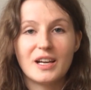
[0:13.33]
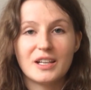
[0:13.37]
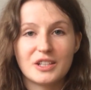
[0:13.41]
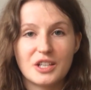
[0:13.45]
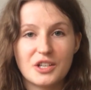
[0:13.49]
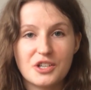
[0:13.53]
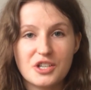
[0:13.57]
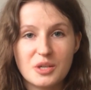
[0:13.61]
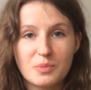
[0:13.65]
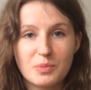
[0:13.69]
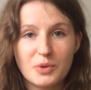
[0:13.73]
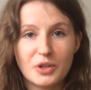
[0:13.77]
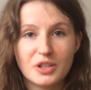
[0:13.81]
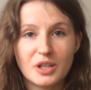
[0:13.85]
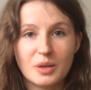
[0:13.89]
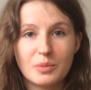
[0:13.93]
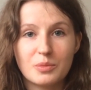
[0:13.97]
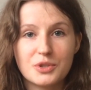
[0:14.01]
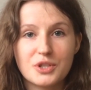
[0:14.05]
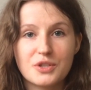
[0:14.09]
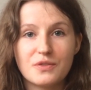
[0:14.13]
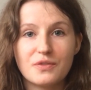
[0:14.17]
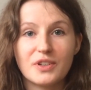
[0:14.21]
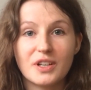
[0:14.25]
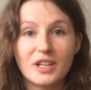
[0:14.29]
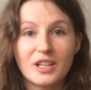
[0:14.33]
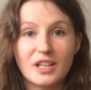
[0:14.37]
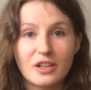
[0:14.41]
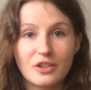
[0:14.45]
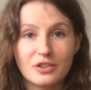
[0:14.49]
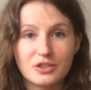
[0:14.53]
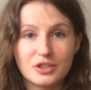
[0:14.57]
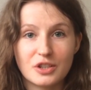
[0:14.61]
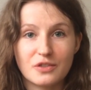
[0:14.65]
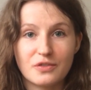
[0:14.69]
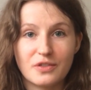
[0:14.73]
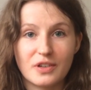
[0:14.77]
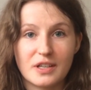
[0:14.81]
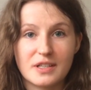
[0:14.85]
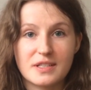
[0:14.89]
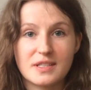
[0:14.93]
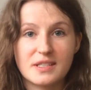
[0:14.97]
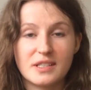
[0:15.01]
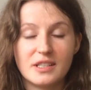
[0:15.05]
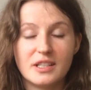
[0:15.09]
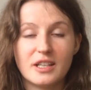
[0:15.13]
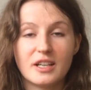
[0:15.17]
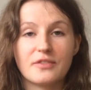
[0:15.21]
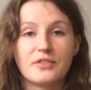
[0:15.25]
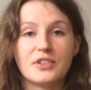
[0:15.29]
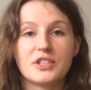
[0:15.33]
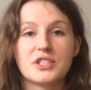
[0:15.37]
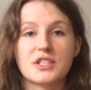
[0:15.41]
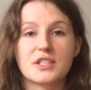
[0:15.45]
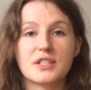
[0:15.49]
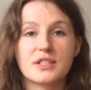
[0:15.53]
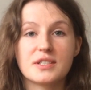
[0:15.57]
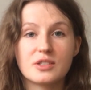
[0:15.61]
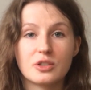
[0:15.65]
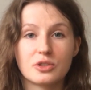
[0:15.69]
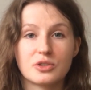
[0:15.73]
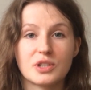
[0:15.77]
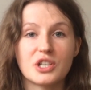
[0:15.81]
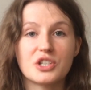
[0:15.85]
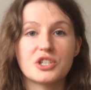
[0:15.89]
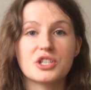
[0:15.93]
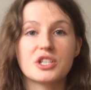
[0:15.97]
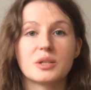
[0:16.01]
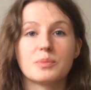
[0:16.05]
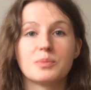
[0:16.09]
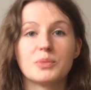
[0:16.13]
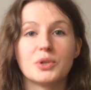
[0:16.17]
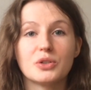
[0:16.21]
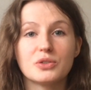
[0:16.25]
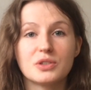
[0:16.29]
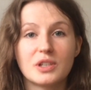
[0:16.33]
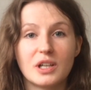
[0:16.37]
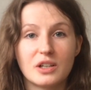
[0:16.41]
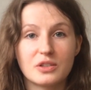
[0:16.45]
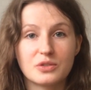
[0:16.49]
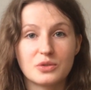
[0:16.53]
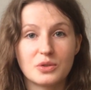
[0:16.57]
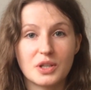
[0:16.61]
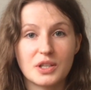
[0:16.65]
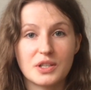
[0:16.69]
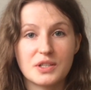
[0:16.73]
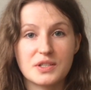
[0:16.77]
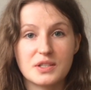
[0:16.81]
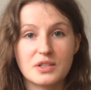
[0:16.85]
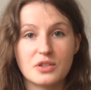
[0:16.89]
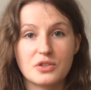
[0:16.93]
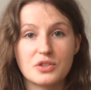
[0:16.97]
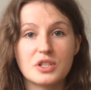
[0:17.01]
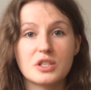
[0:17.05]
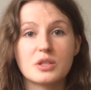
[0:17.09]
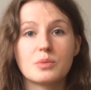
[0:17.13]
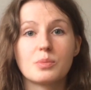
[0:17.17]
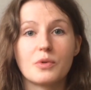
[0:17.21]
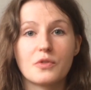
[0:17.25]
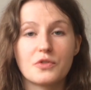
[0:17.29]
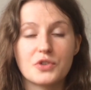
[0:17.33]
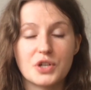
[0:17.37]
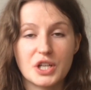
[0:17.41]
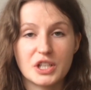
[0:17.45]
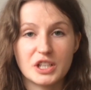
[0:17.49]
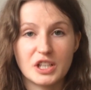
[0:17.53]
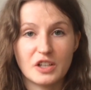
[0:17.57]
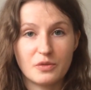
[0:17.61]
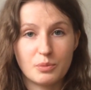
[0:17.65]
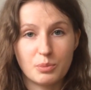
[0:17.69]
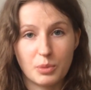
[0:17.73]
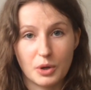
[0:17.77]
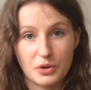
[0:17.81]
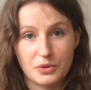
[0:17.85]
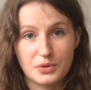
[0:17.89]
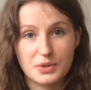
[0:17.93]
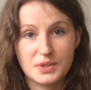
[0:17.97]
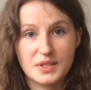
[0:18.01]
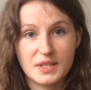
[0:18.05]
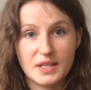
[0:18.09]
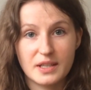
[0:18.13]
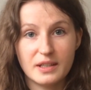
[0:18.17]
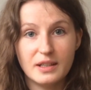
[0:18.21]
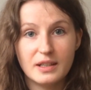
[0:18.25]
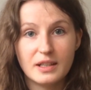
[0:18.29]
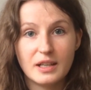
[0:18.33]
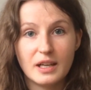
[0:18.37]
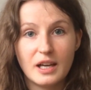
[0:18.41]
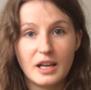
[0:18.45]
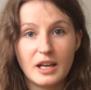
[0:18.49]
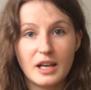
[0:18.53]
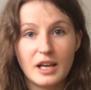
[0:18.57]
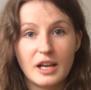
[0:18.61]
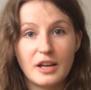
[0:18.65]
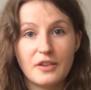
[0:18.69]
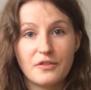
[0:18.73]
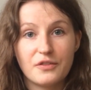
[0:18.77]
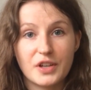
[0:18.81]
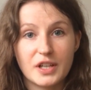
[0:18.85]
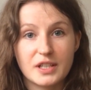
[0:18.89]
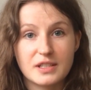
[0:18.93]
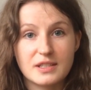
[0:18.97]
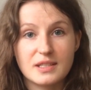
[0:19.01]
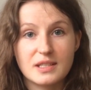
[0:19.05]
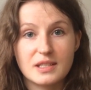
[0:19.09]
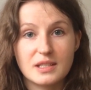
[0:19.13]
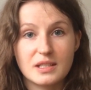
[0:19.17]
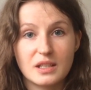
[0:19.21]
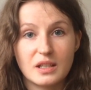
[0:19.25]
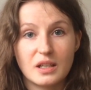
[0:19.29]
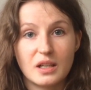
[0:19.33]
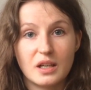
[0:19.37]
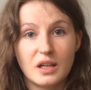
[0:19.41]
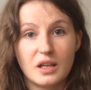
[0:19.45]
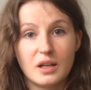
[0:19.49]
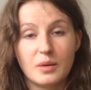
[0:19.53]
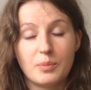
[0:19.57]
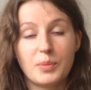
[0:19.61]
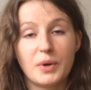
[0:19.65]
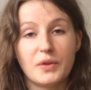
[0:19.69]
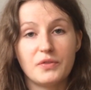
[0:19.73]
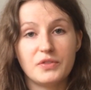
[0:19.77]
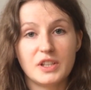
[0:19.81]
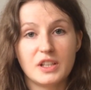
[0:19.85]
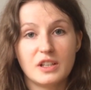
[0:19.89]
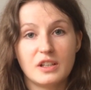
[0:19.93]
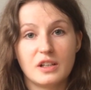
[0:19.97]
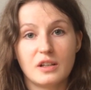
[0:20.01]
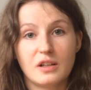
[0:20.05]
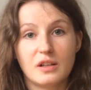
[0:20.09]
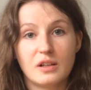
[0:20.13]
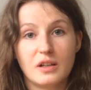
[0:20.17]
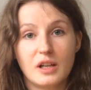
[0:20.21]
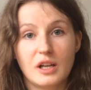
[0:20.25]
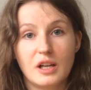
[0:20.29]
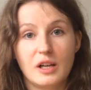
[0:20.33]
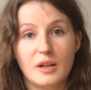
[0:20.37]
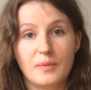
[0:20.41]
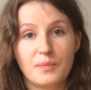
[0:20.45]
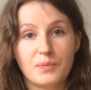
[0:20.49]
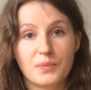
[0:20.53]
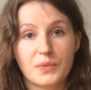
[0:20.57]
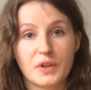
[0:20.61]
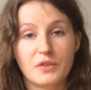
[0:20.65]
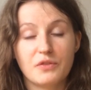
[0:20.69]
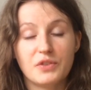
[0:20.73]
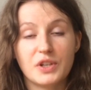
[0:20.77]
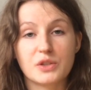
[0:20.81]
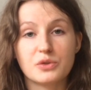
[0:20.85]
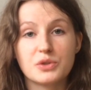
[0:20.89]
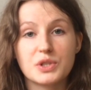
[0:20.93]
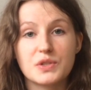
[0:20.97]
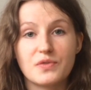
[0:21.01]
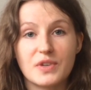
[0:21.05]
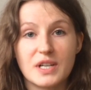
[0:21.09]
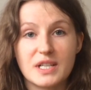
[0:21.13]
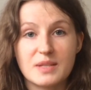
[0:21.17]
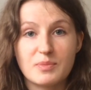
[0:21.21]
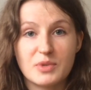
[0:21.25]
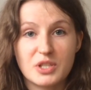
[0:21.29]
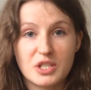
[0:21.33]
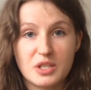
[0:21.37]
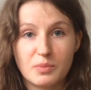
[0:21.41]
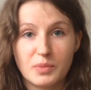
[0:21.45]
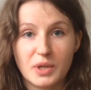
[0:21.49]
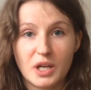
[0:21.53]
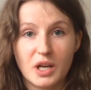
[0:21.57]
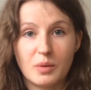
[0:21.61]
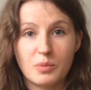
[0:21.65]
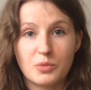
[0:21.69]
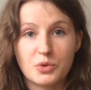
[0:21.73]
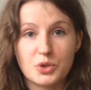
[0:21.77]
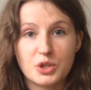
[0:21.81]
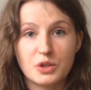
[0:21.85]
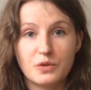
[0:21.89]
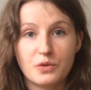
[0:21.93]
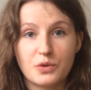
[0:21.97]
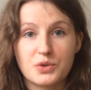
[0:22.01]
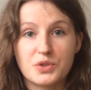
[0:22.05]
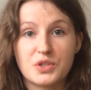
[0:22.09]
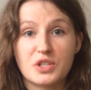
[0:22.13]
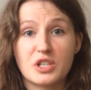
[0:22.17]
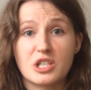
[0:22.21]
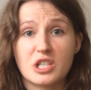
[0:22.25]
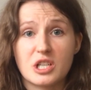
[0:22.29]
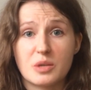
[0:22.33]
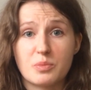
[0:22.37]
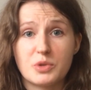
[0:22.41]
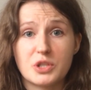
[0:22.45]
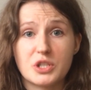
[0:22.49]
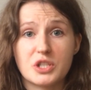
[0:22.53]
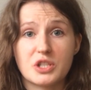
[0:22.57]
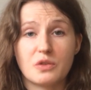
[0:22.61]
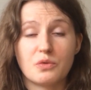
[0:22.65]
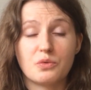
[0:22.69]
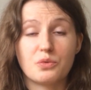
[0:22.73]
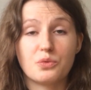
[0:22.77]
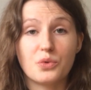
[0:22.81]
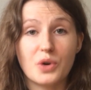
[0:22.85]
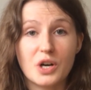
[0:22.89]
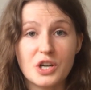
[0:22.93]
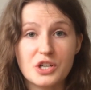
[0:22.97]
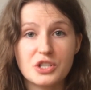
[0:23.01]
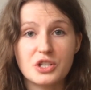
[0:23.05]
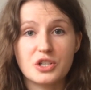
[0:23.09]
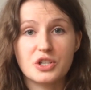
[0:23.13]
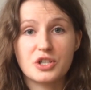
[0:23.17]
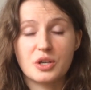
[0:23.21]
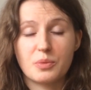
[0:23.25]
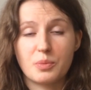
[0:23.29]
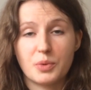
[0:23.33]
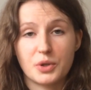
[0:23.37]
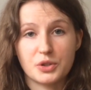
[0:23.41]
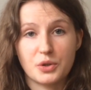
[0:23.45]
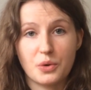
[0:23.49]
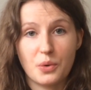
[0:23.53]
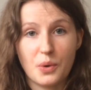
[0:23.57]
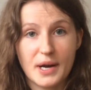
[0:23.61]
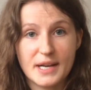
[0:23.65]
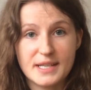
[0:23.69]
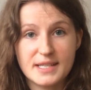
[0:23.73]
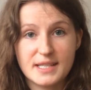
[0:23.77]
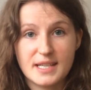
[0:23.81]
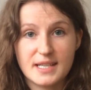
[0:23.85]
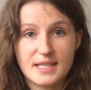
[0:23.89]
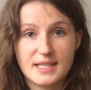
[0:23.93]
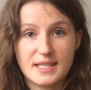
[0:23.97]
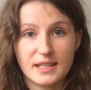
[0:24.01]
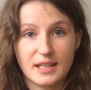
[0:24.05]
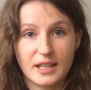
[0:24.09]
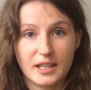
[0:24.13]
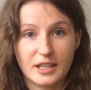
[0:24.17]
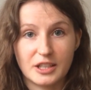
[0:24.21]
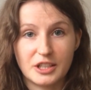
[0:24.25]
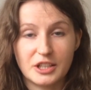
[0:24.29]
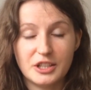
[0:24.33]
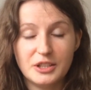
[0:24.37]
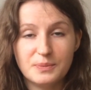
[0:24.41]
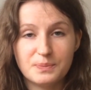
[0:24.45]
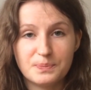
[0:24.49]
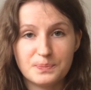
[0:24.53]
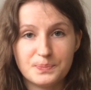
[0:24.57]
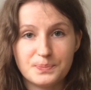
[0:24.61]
Ta szczepionka budzi wiele kontrowersji. Jak wiecie, jest to ta szczepionka, która jest dosyć powszechna w Polsce, więc e, pewnie wielu z Was będzie miała możliwość zaszczepić się właśnie szczepionką AstraZeneca.